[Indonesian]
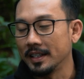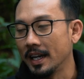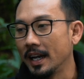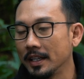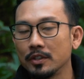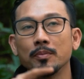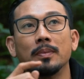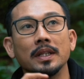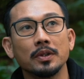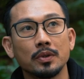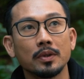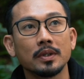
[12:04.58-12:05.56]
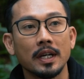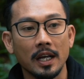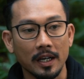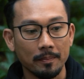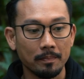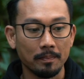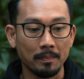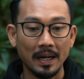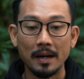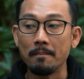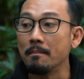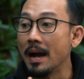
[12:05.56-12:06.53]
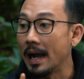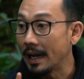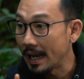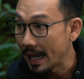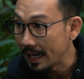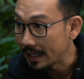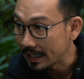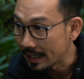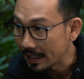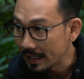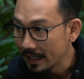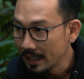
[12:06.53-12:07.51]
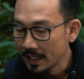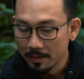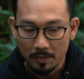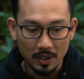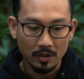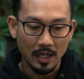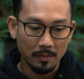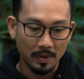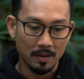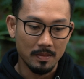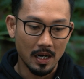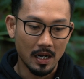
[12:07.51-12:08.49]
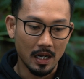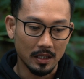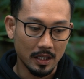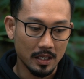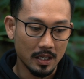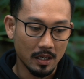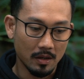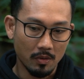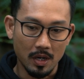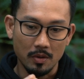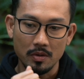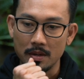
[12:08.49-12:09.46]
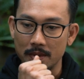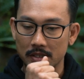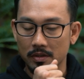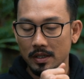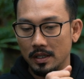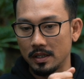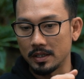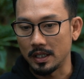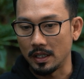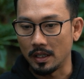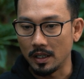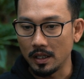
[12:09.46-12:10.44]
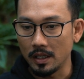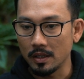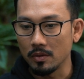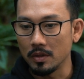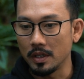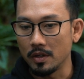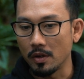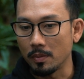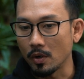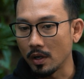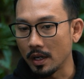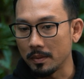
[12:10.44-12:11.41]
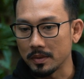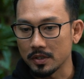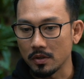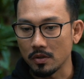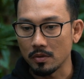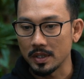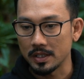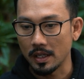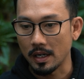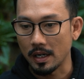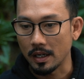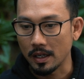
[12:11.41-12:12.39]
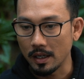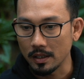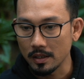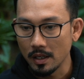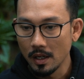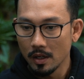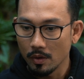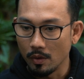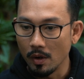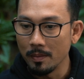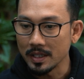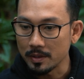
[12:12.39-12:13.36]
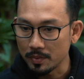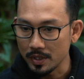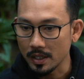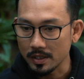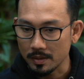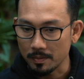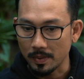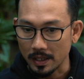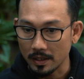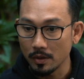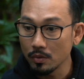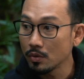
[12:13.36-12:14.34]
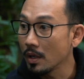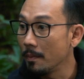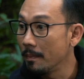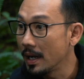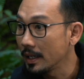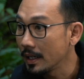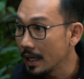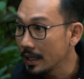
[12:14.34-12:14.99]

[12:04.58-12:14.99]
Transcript: ya itu bentuk dari pengembangan. Ya bentuk dari pengembangan. Artinya, wah gue udah masuk ke sini, gue udah diobrolin sama seluruh masyarakat, gue masih punya kesempatan untuk ngembangin